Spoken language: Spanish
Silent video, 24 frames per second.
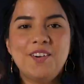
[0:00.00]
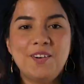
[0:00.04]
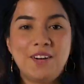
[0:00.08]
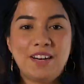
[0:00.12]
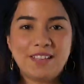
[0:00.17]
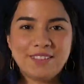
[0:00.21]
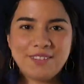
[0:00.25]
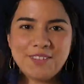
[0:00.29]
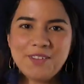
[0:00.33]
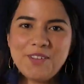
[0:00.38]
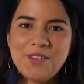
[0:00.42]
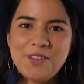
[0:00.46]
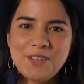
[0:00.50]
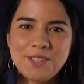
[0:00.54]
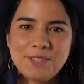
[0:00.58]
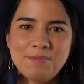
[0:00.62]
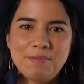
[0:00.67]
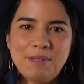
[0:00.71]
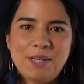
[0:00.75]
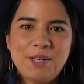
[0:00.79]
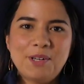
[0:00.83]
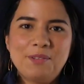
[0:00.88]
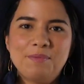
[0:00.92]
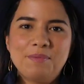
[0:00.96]
Hola a todos,
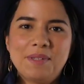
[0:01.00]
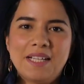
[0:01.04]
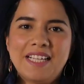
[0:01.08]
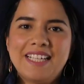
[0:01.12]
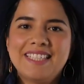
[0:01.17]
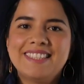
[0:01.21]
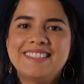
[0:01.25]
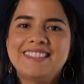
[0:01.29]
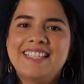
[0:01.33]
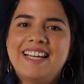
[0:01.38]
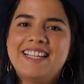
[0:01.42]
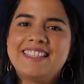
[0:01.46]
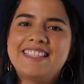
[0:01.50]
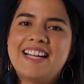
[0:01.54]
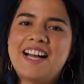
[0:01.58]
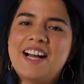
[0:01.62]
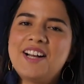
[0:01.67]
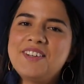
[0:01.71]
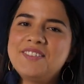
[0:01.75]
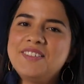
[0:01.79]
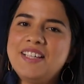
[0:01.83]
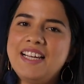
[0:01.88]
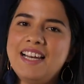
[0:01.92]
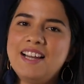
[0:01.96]
mi nombre es
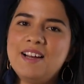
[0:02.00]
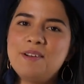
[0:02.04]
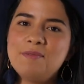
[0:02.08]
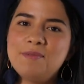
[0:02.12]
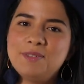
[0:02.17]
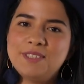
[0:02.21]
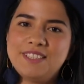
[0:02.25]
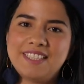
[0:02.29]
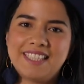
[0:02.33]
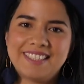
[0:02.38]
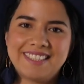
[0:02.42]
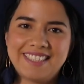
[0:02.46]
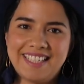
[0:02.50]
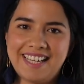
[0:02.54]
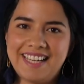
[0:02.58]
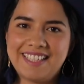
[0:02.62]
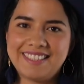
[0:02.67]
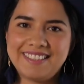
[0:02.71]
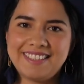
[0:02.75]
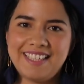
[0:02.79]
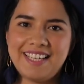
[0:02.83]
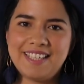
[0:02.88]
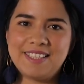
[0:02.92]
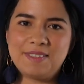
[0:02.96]
Ana Ávila, muchas
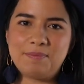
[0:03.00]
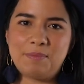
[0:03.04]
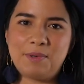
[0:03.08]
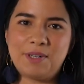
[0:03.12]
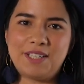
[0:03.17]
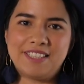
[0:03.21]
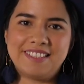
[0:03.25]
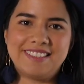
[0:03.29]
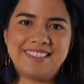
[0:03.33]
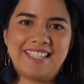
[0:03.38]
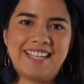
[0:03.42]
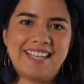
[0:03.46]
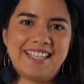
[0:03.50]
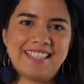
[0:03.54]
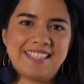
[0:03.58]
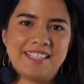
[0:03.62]
gracias por estar